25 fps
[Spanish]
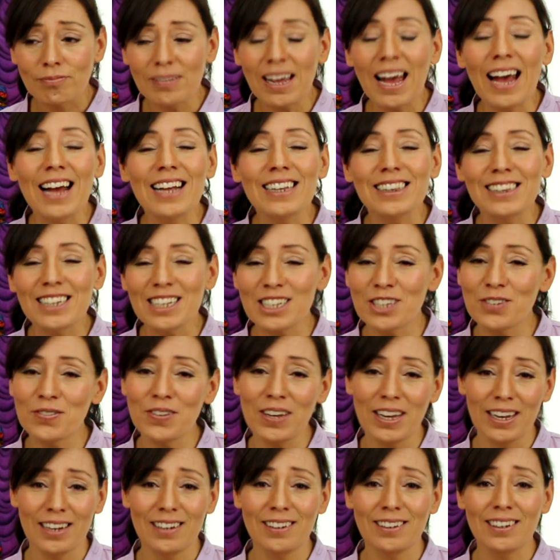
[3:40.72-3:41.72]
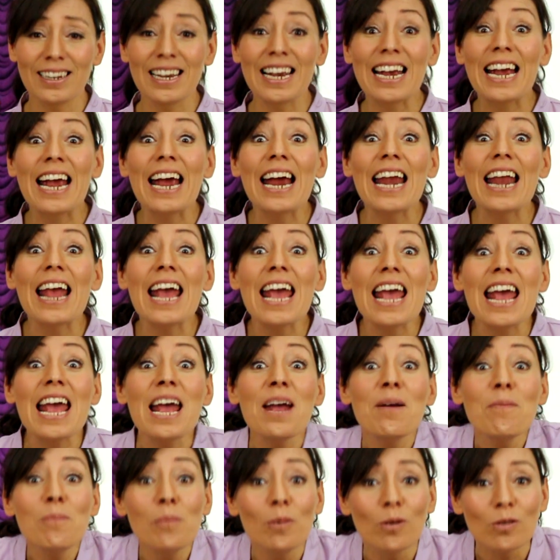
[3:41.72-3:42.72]
Antes bien,
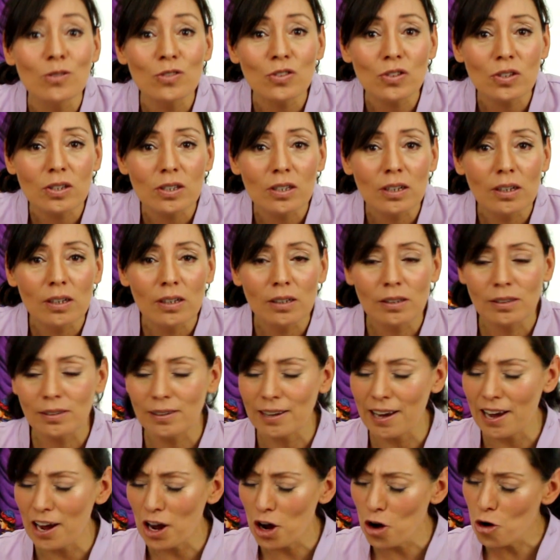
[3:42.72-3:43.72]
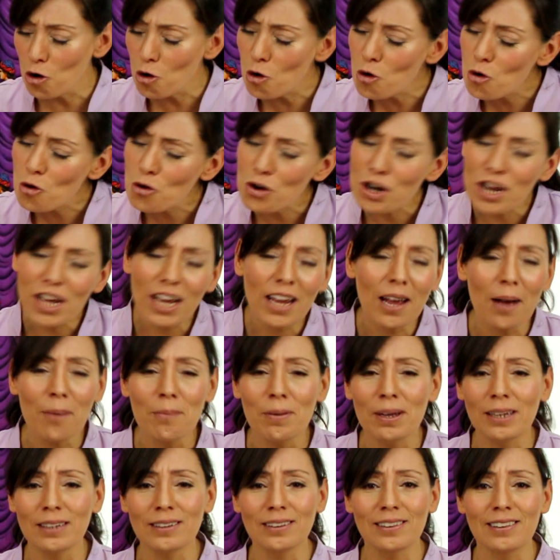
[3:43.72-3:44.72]
creemos que
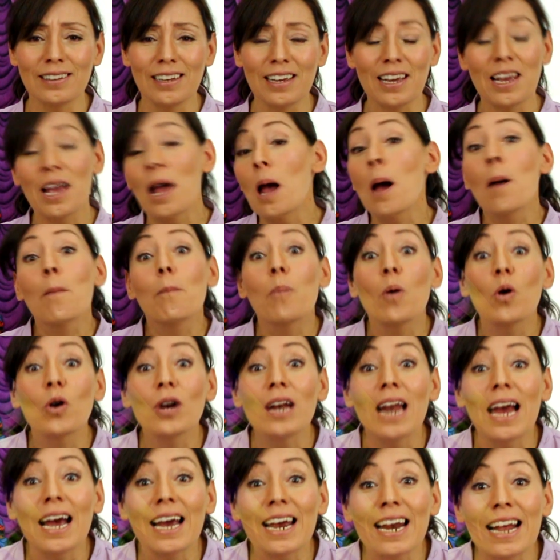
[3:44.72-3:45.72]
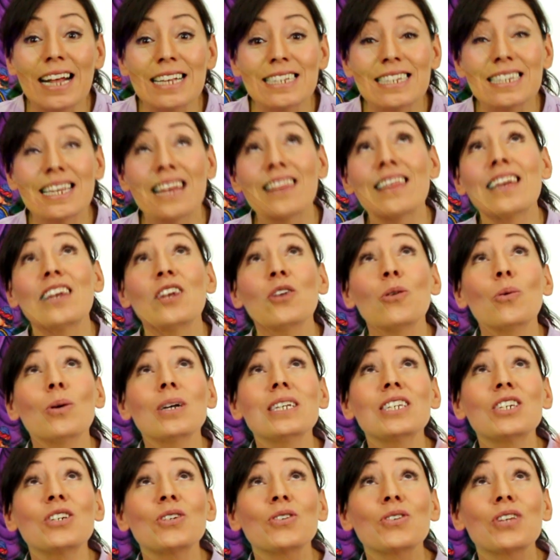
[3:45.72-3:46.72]
únicamente por la gracia de
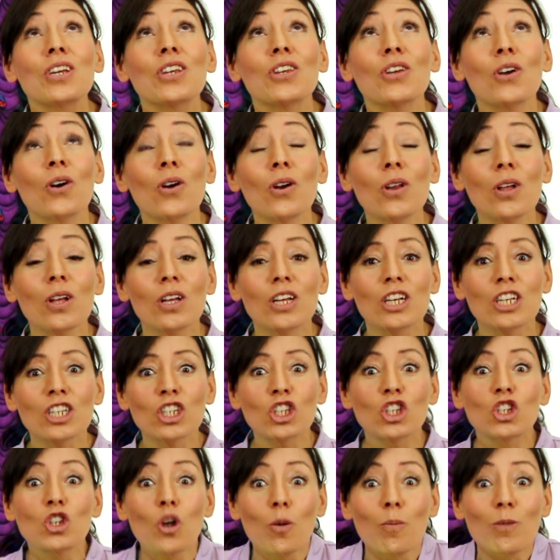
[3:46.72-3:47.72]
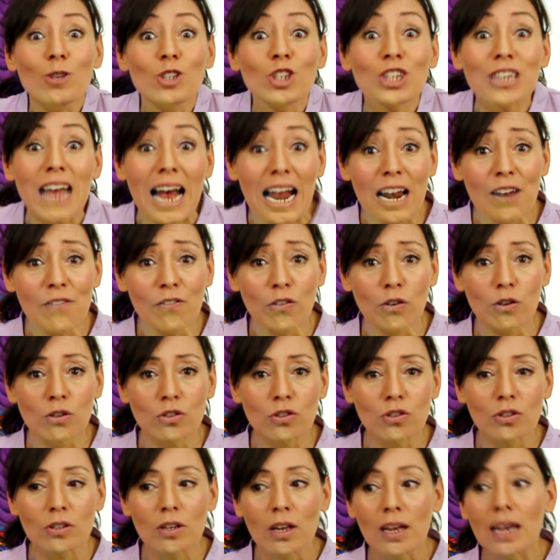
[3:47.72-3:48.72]
nuestro Señor somos
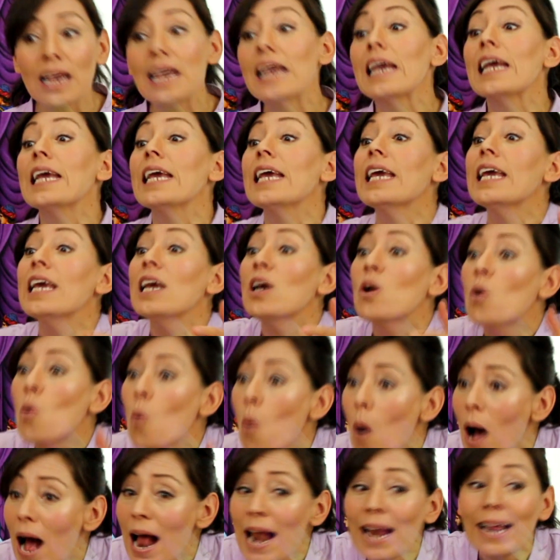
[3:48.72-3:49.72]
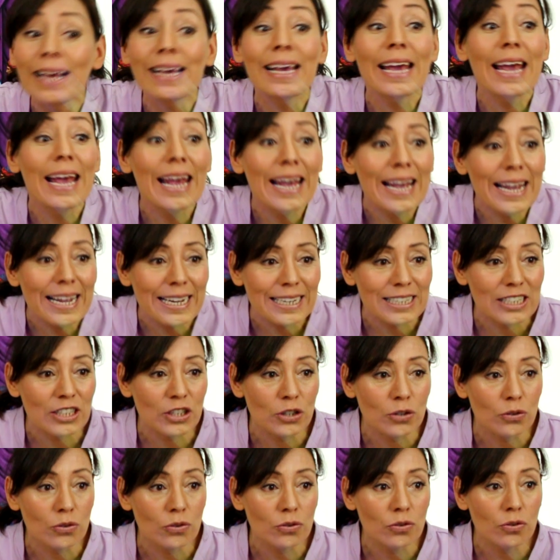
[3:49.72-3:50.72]
salvos, igual que
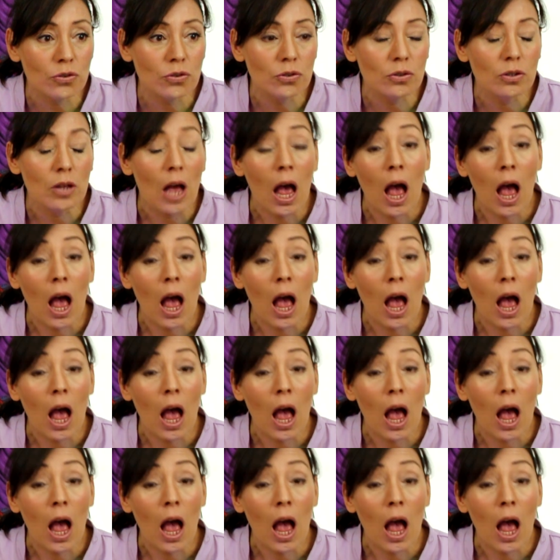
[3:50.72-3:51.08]
ellos.